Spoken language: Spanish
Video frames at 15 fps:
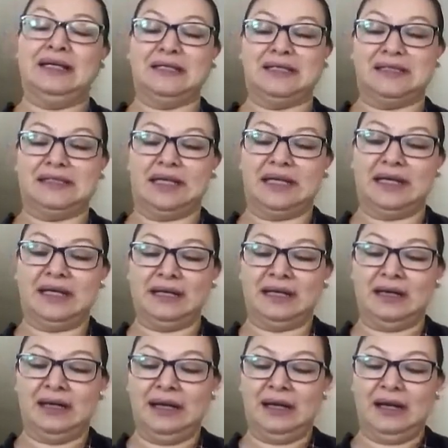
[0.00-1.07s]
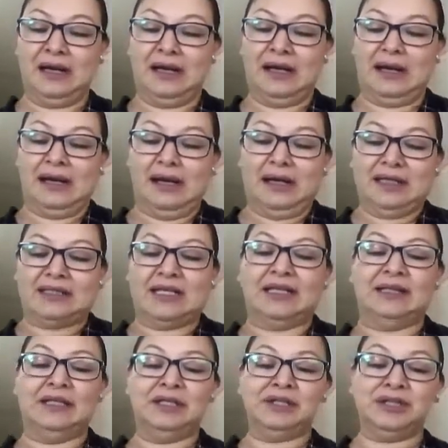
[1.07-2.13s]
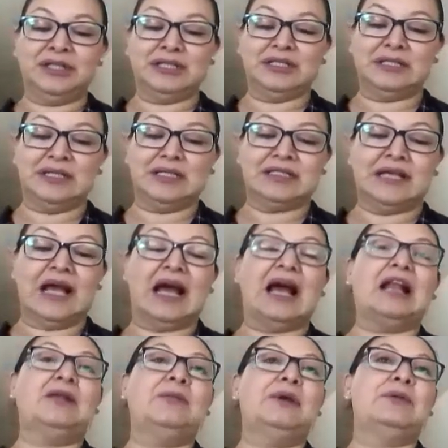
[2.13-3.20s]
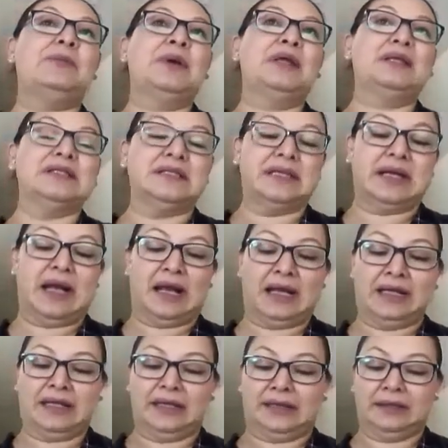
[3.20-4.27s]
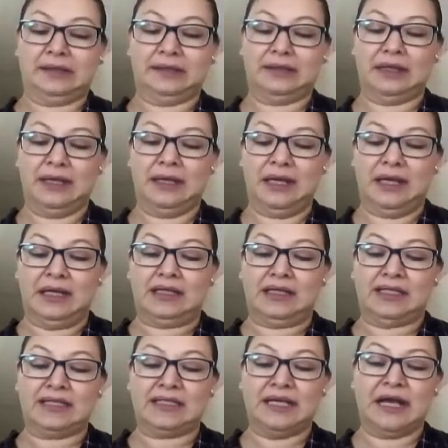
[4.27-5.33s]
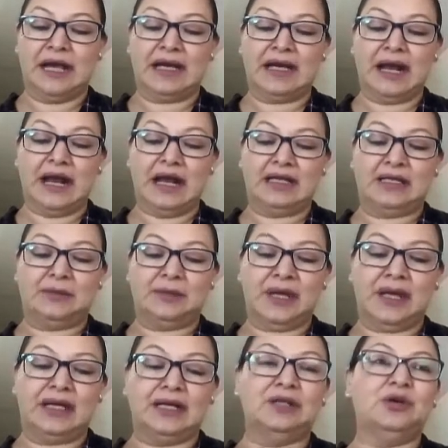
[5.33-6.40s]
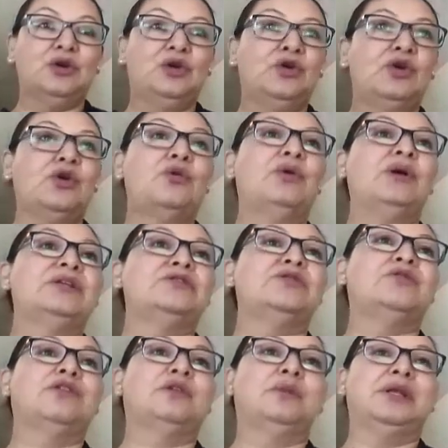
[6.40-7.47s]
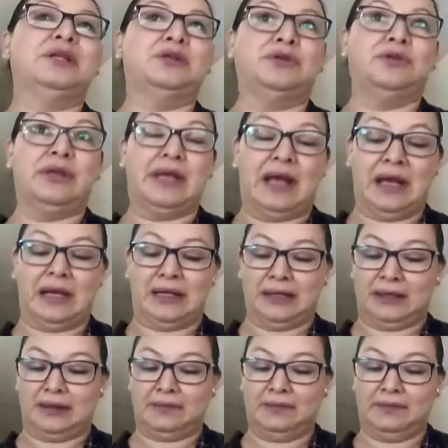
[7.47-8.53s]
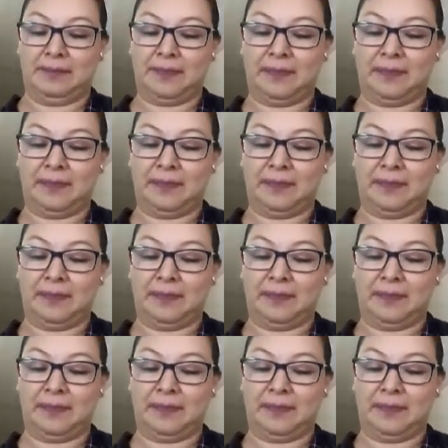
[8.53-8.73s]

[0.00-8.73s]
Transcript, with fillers: es ser, sentir tristeza al ver padecer a alguien, desear aliviar el dolor o el sufrimiento de alguien,